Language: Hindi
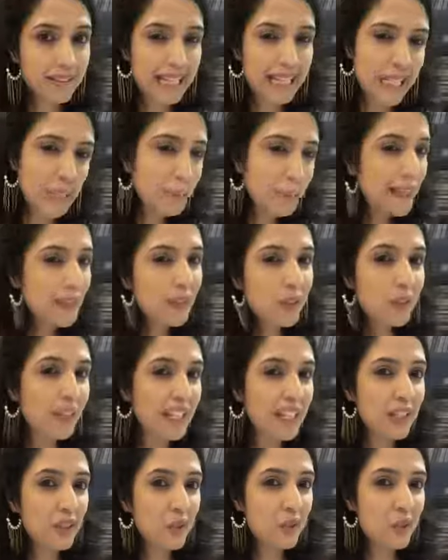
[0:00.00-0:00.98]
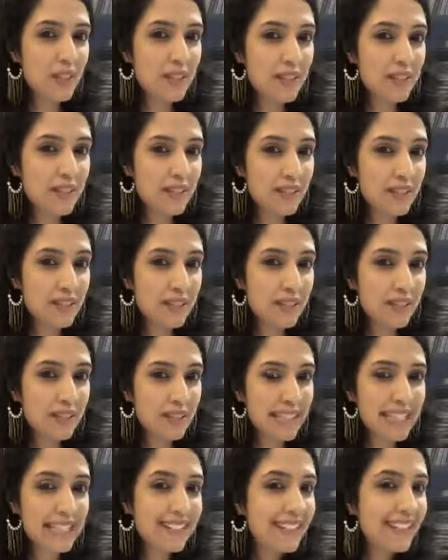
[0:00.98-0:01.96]
एक बात तो तय है दोस्त
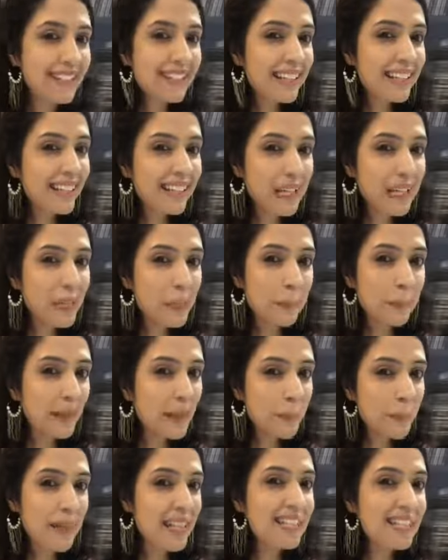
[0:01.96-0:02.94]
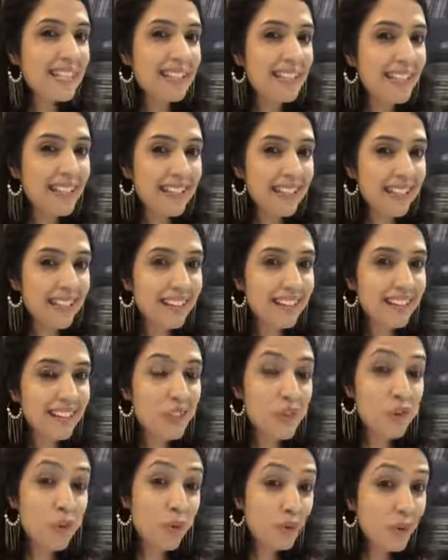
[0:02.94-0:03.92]
जिंदगी की कमाई पैसे नहीं है
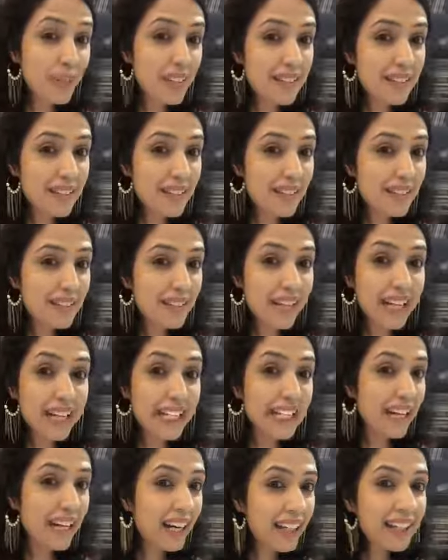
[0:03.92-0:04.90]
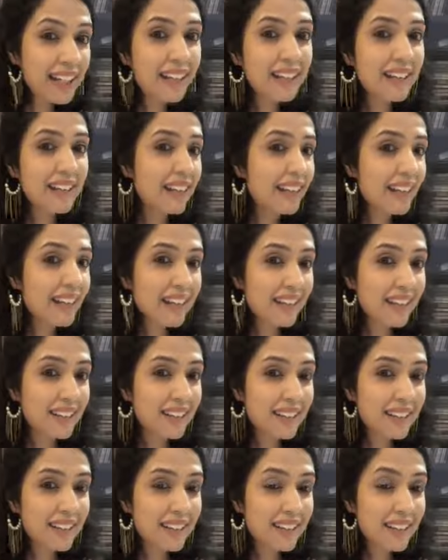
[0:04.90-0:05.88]
ट्रॉफीज नहीं है गाड़ियाँ नहीं
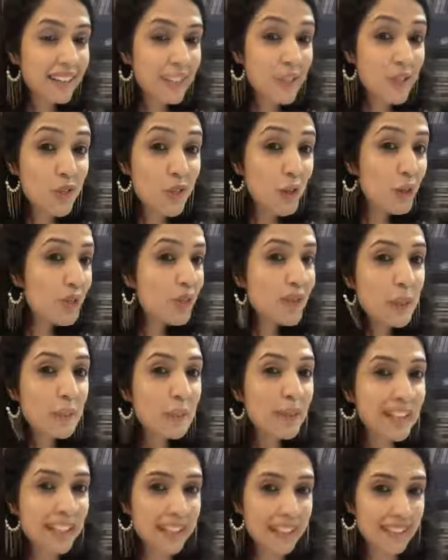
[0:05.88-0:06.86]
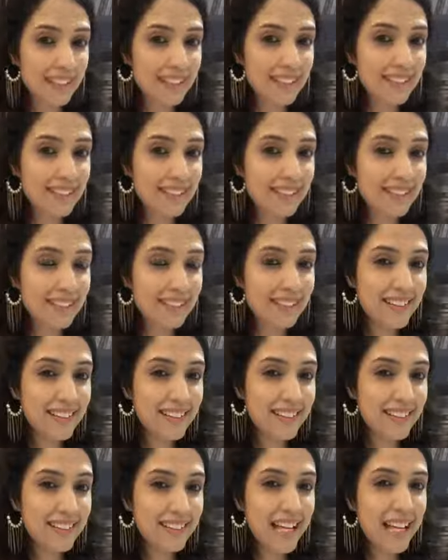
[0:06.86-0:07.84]
है ज्वेलरी भी नहीं
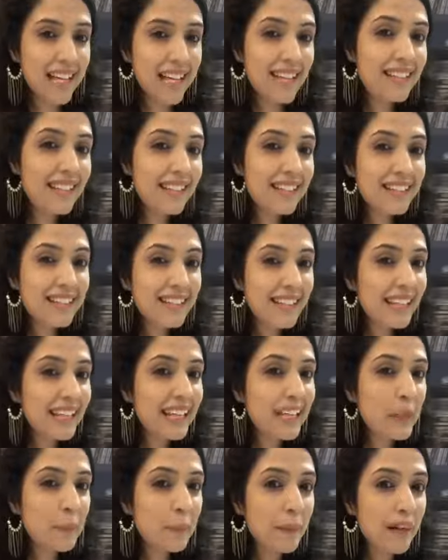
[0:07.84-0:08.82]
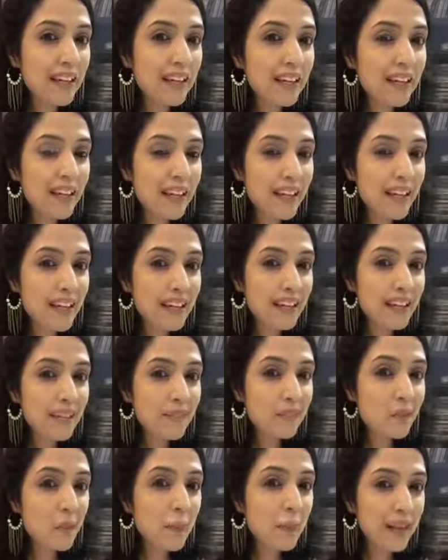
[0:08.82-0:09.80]
है जिंदगी की कमाई है
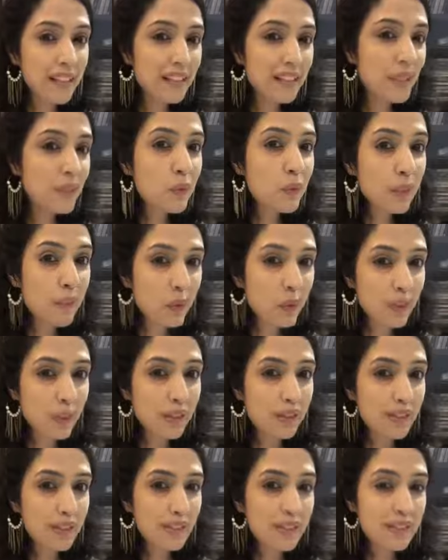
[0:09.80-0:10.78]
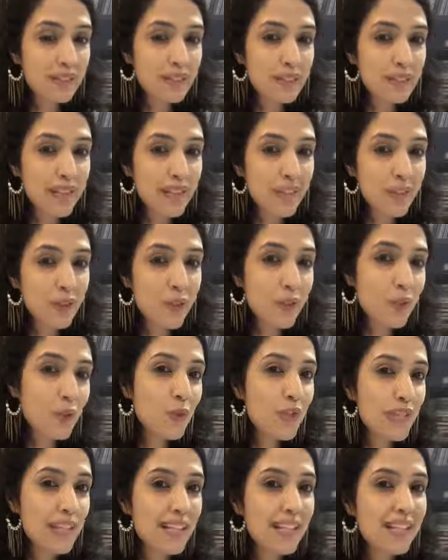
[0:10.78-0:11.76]
वो बातें वो बोल जो
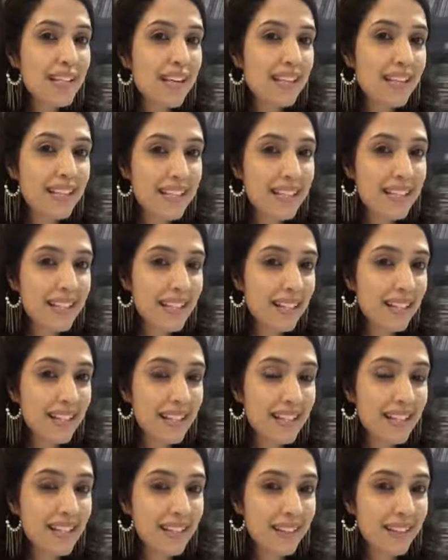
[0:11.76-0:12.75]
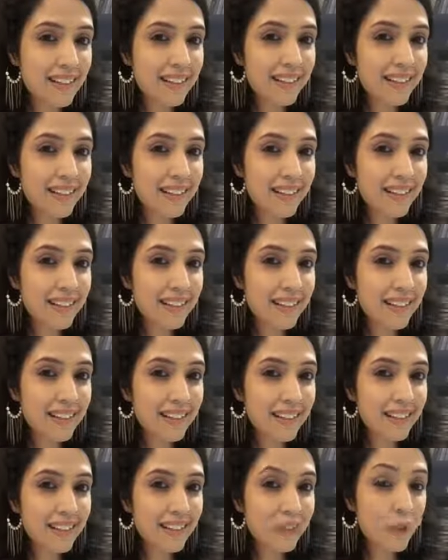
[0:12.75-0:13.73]
दूसरे इंसान के साथ रह जाते हैं
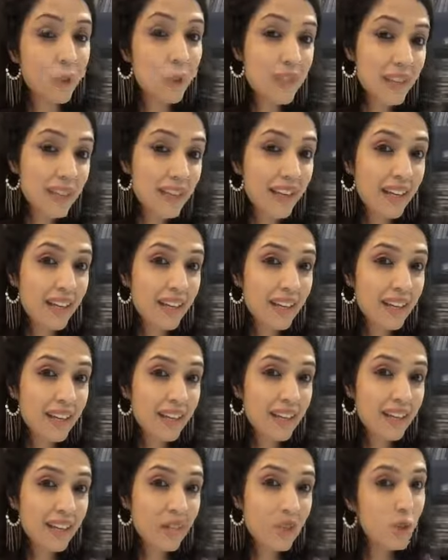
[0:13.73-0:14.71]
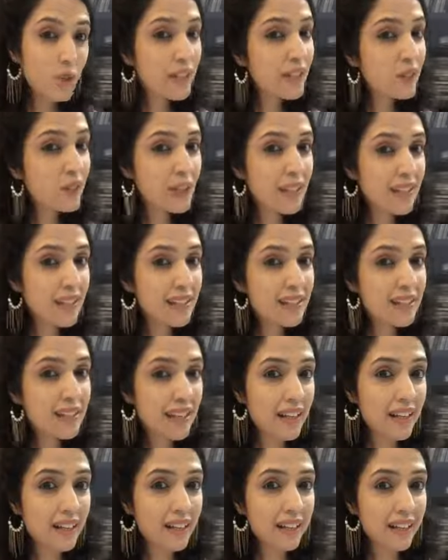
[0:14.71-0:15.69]
उसकी जो इस दुनिया से
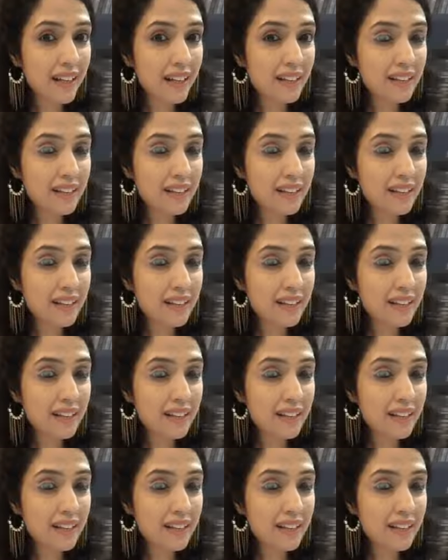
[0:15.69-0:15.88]
चला गया